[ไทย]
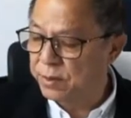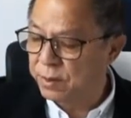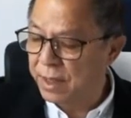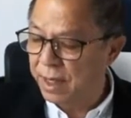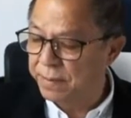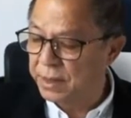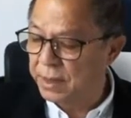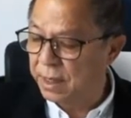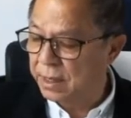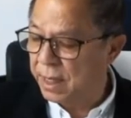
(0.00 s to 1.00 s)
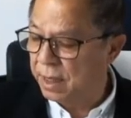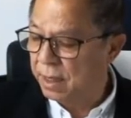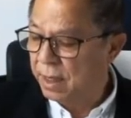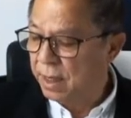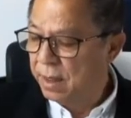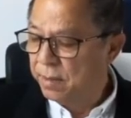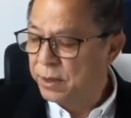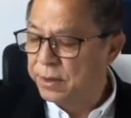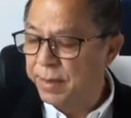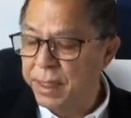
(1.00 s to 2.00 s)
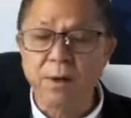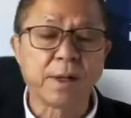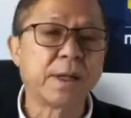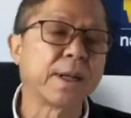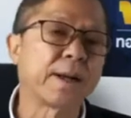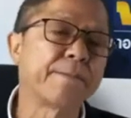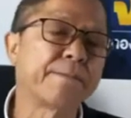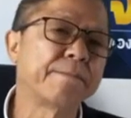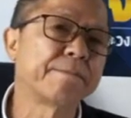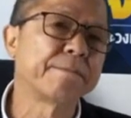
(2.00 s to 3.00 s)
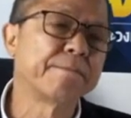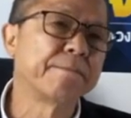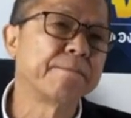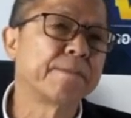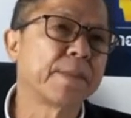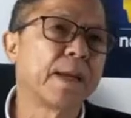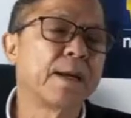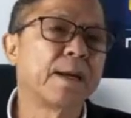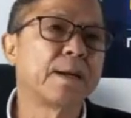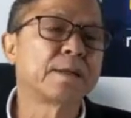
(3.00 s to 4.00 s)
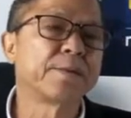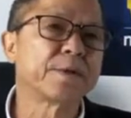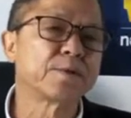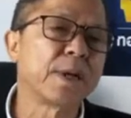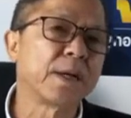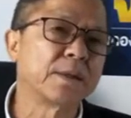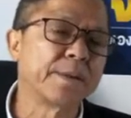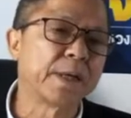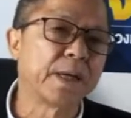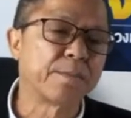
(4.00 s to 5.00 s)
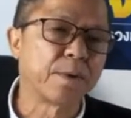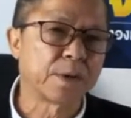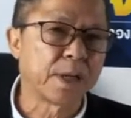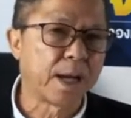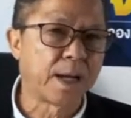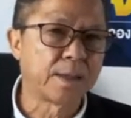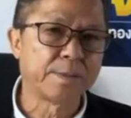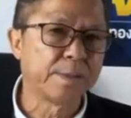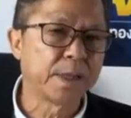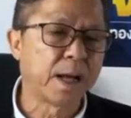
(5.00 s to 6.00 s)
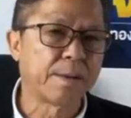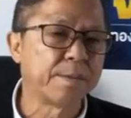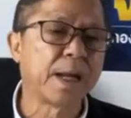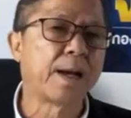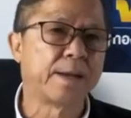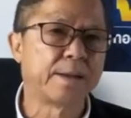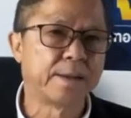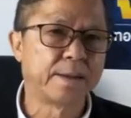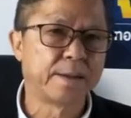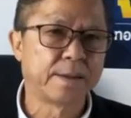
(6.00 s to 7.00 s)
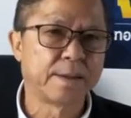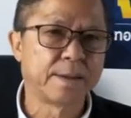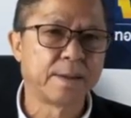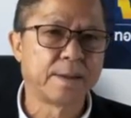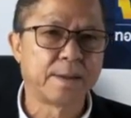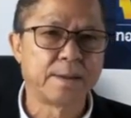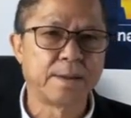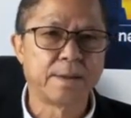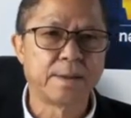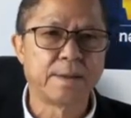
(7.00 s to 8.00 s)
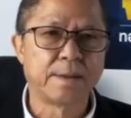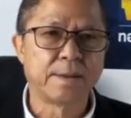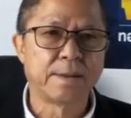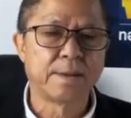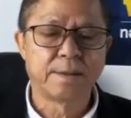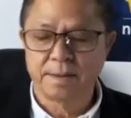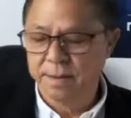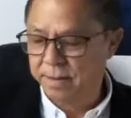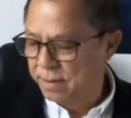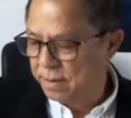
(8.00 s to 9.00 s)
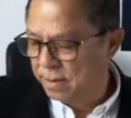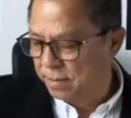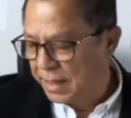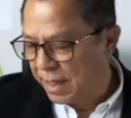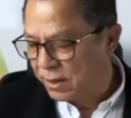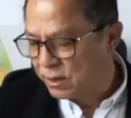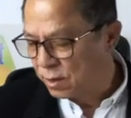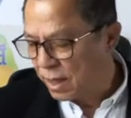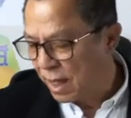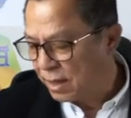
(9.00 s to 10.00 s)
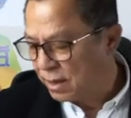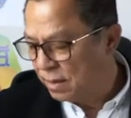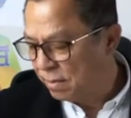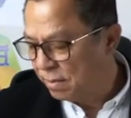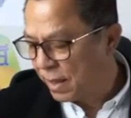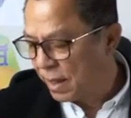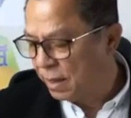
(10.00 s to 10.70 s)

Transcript: ที่ประชุมลงมติเสียงข้างมากไม่เห็นด้วยกับมาตรา 4/1ที่กรรมาธิการแก้ไขเพิ่มเติมให้สมาชิกกองทุนบำเหน็จบำนาญข้าราชการหรือกบข.